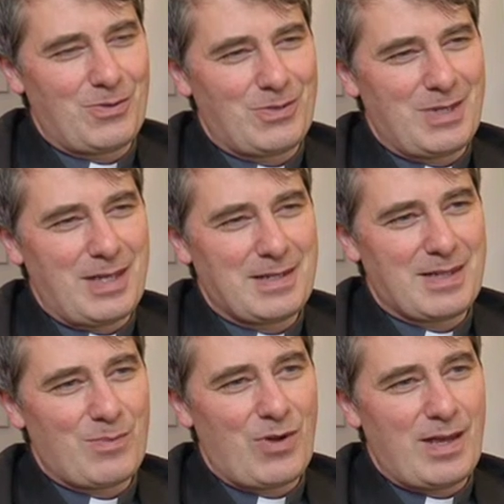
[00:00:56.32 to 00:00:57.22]
c'est
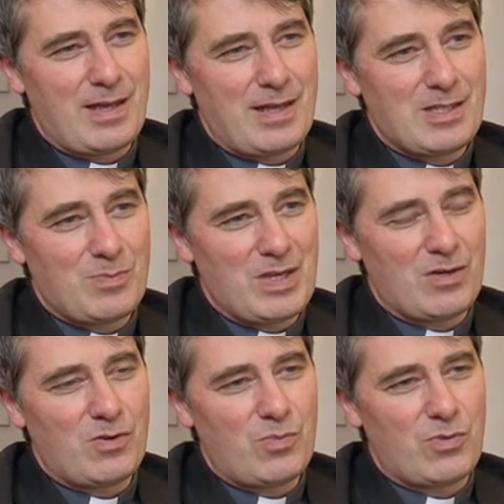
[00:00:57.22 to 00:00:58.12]
extrêmement
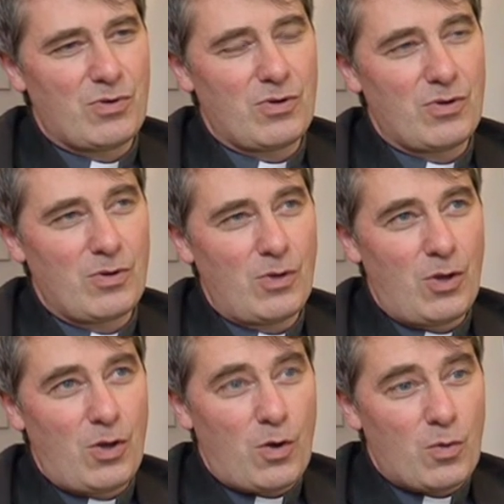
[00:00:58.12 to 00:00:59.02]
inspirant pour
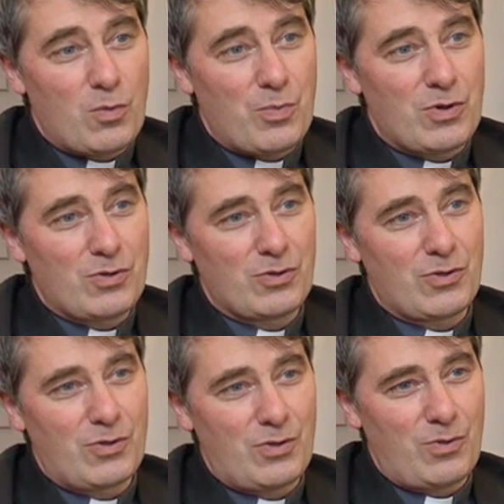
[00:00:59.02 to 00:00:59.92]
comprendre,
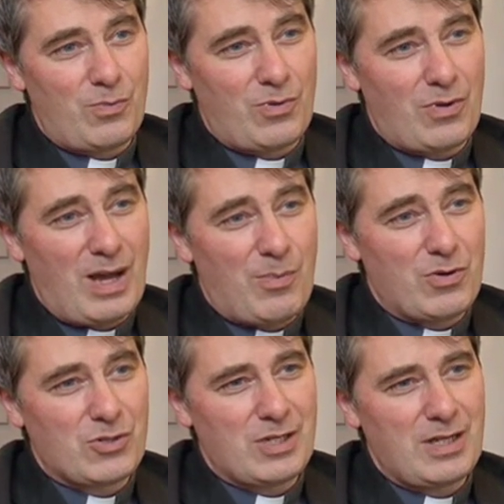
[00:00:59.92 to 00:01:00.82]
euh, pour
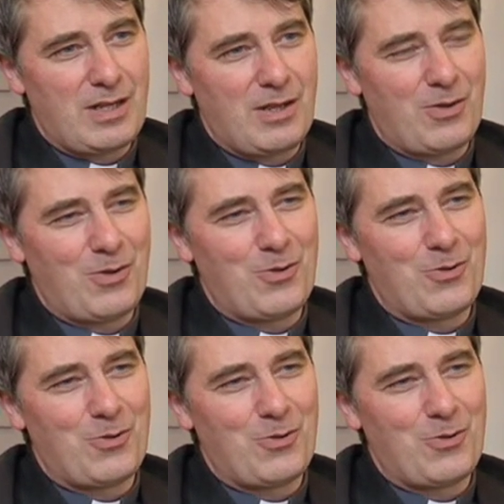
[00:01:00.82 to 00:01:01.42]
approcher euh,